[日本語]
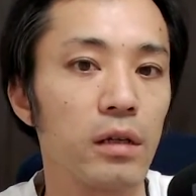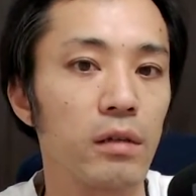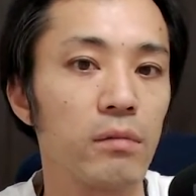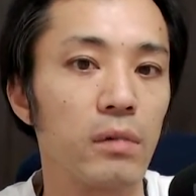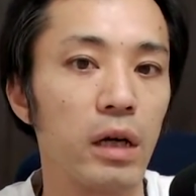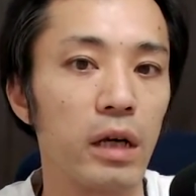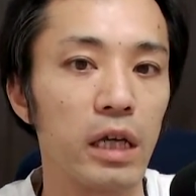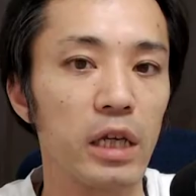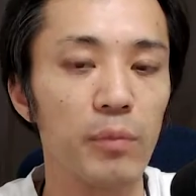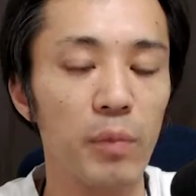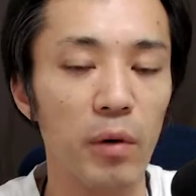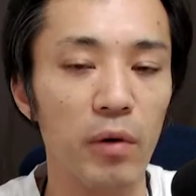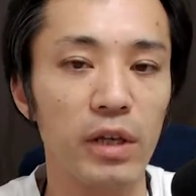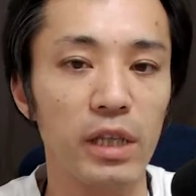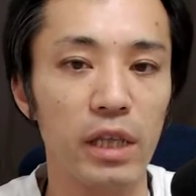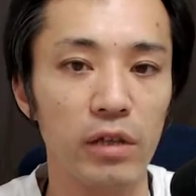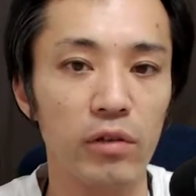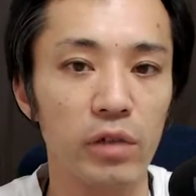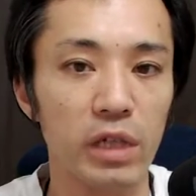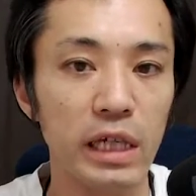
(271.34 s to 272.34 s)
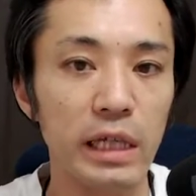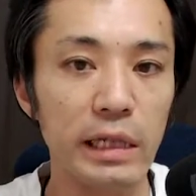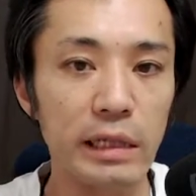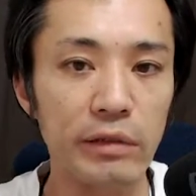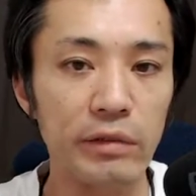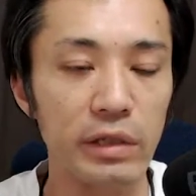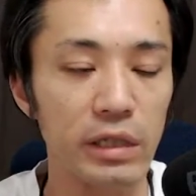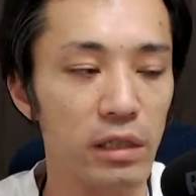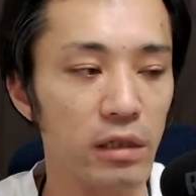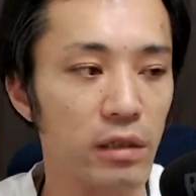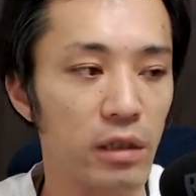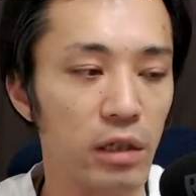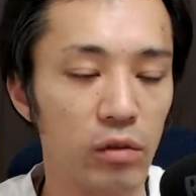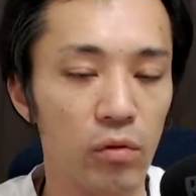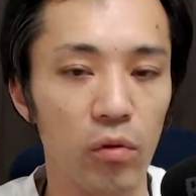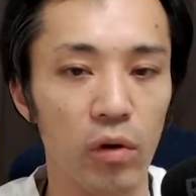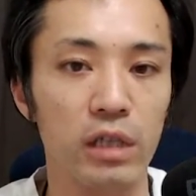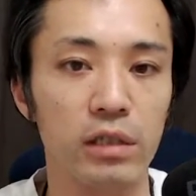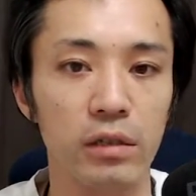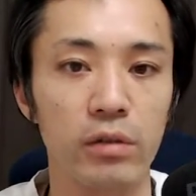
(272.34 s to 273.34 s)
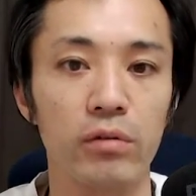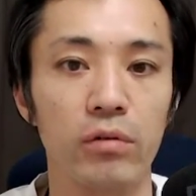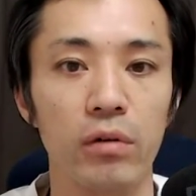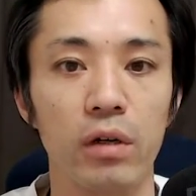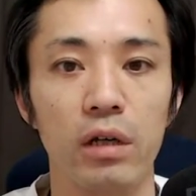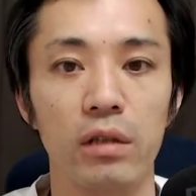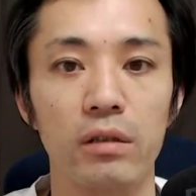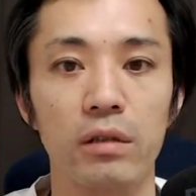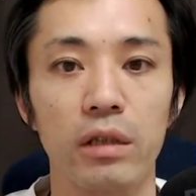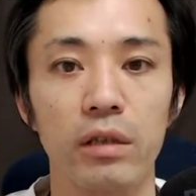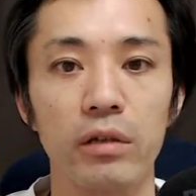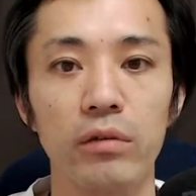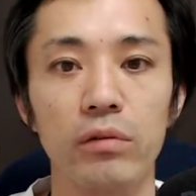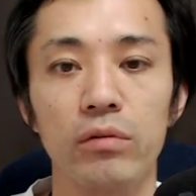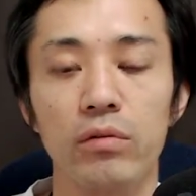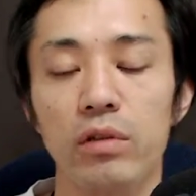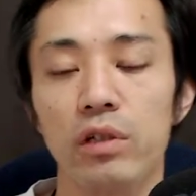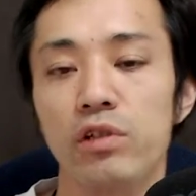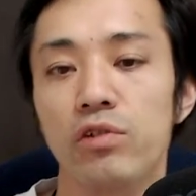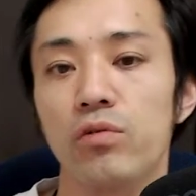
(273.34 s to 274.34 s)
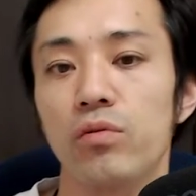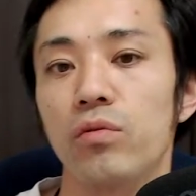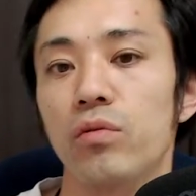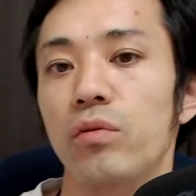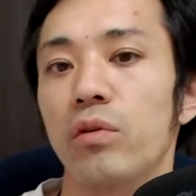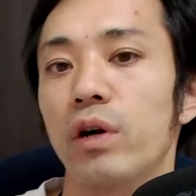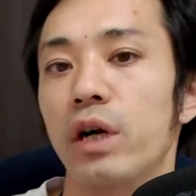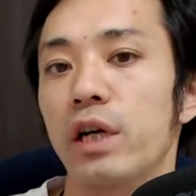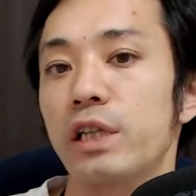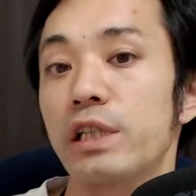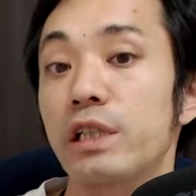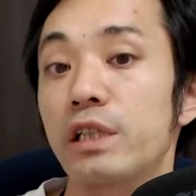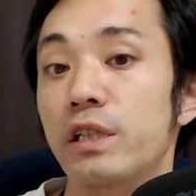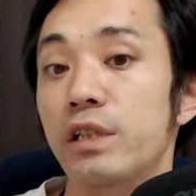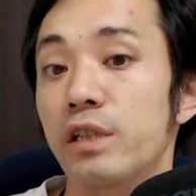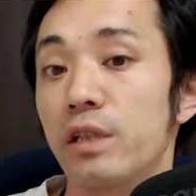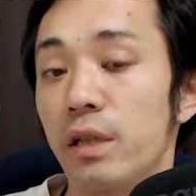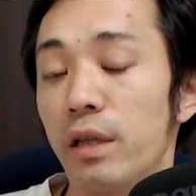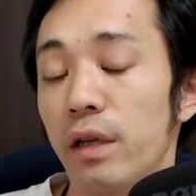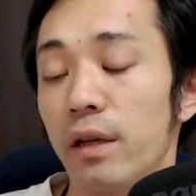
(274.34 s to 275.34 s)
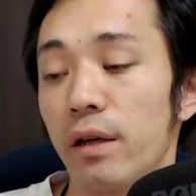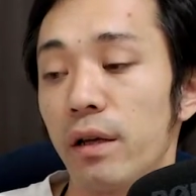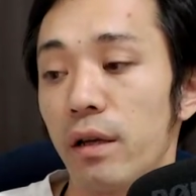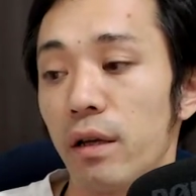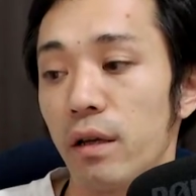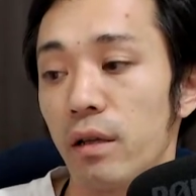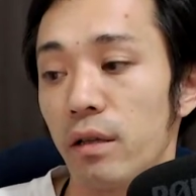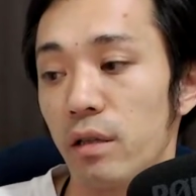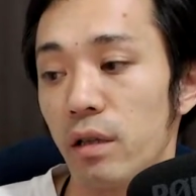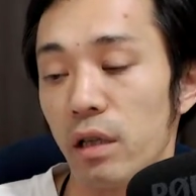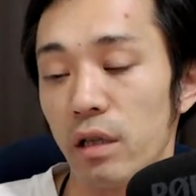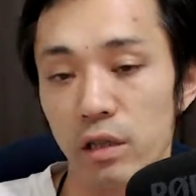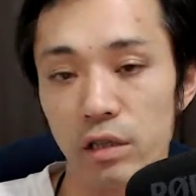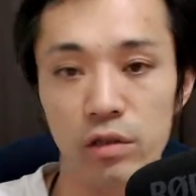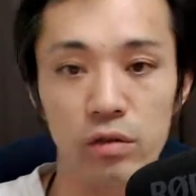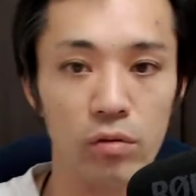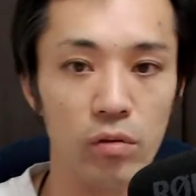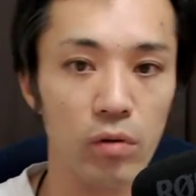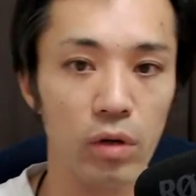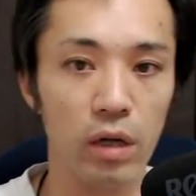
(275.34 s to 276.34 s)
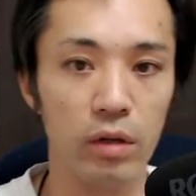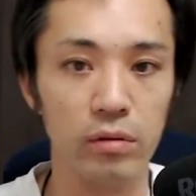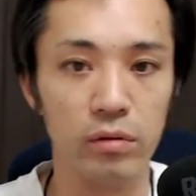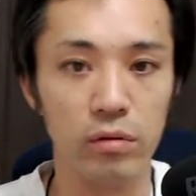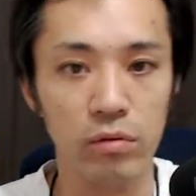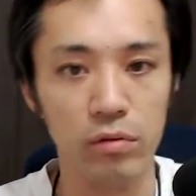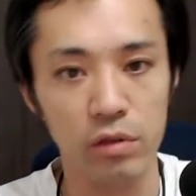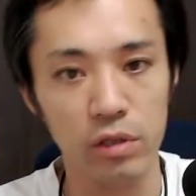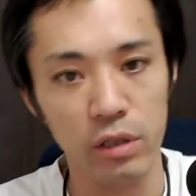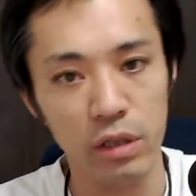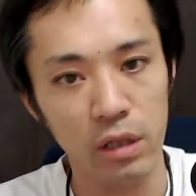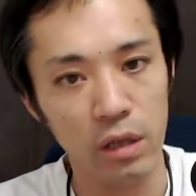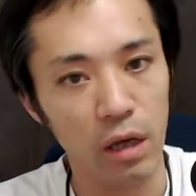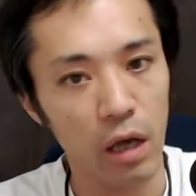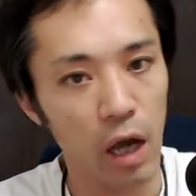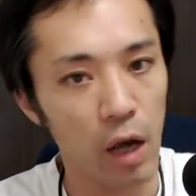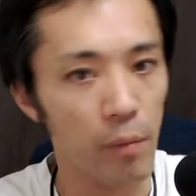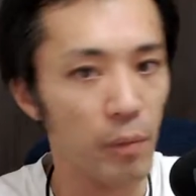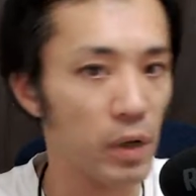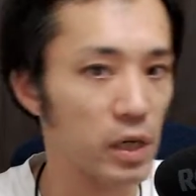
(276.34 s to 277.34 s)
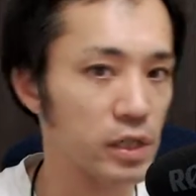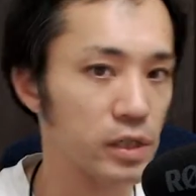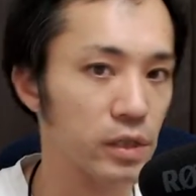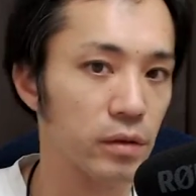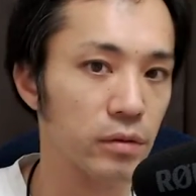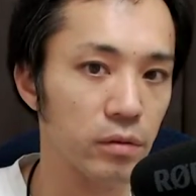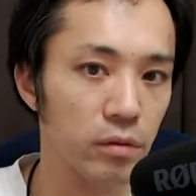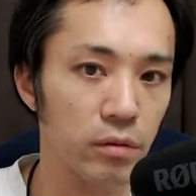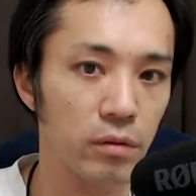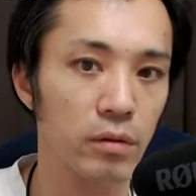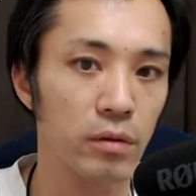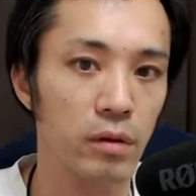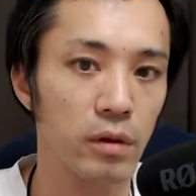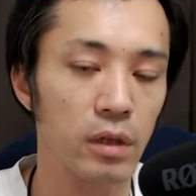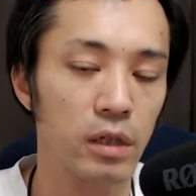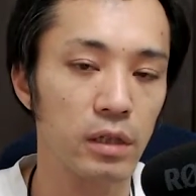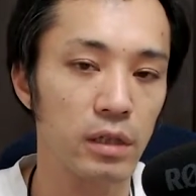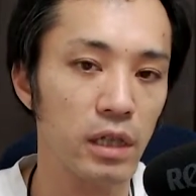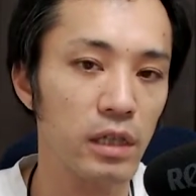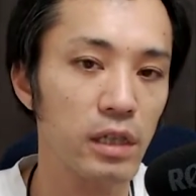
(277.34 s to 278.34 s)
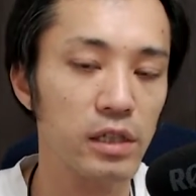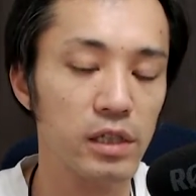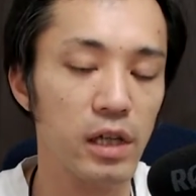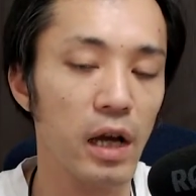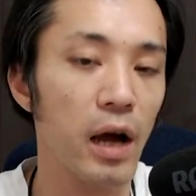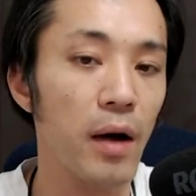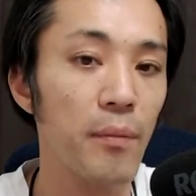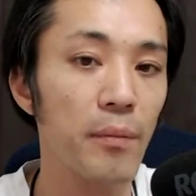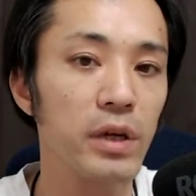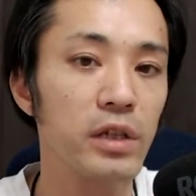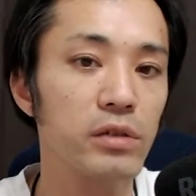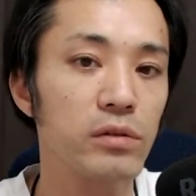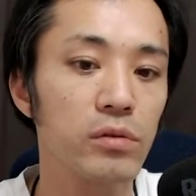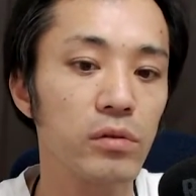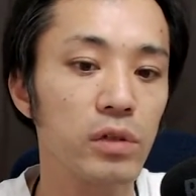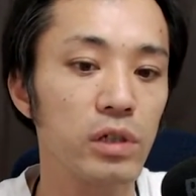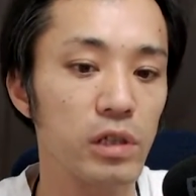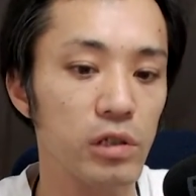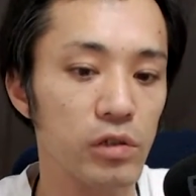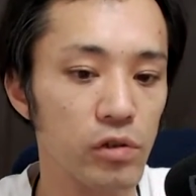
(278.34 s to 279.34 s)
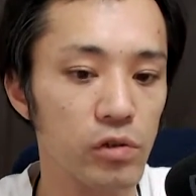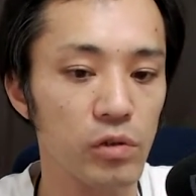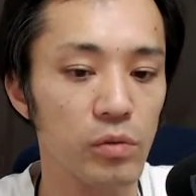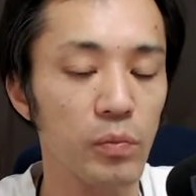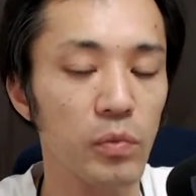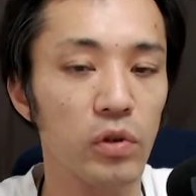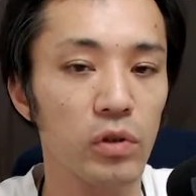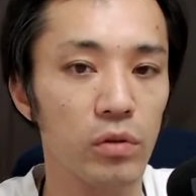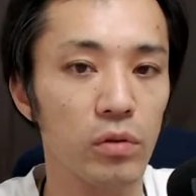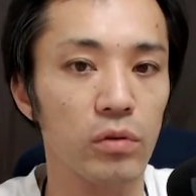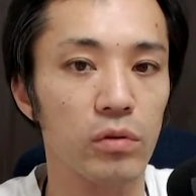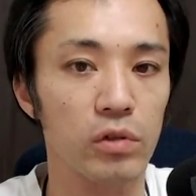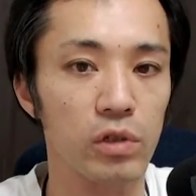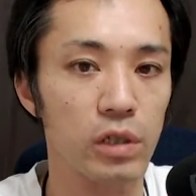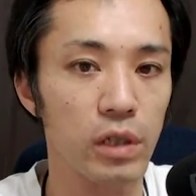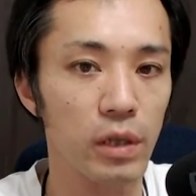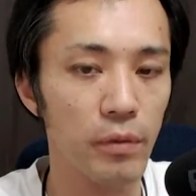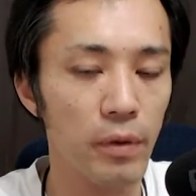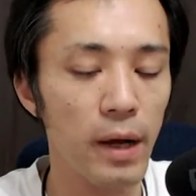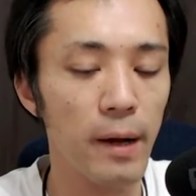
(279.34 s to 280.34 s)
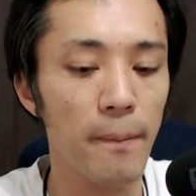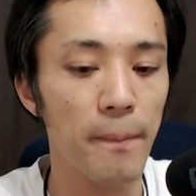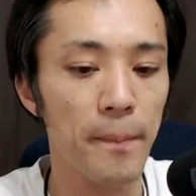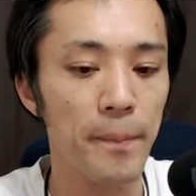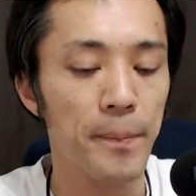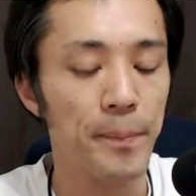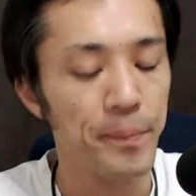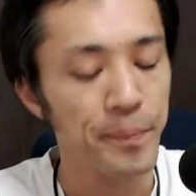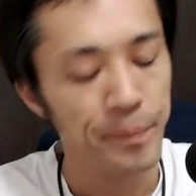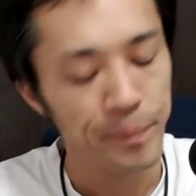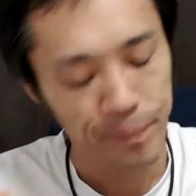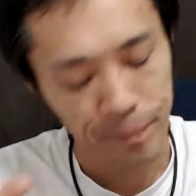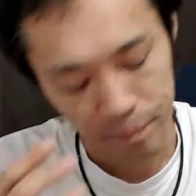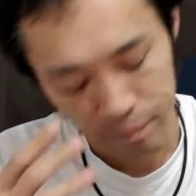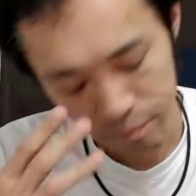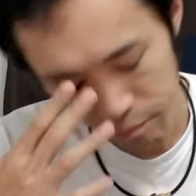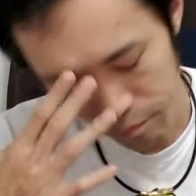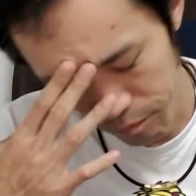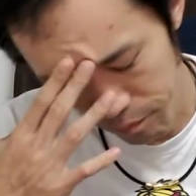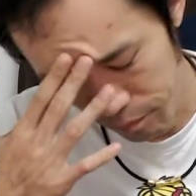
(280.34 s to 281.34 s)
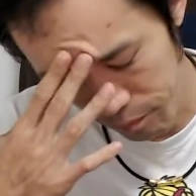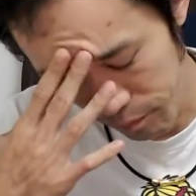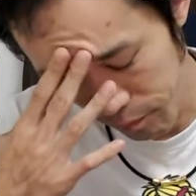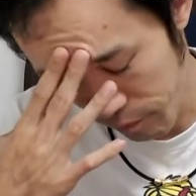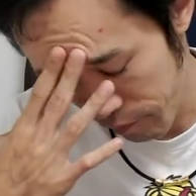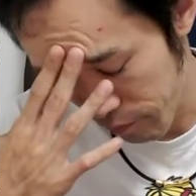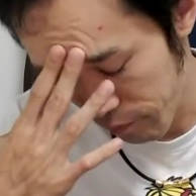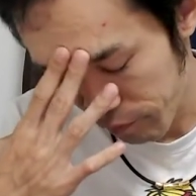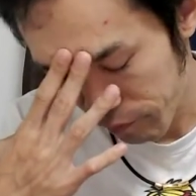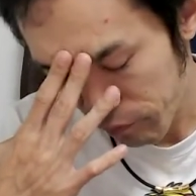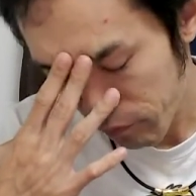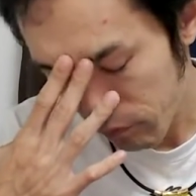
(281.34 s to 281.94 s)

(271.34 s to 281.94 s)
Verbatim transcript: まあ、今話題の切り抜きでどう稼ぐのかっていうので情報発信して、で、リストを獲得して販売していくと。ただし、販売するときに注意ポイントとしては、うーん、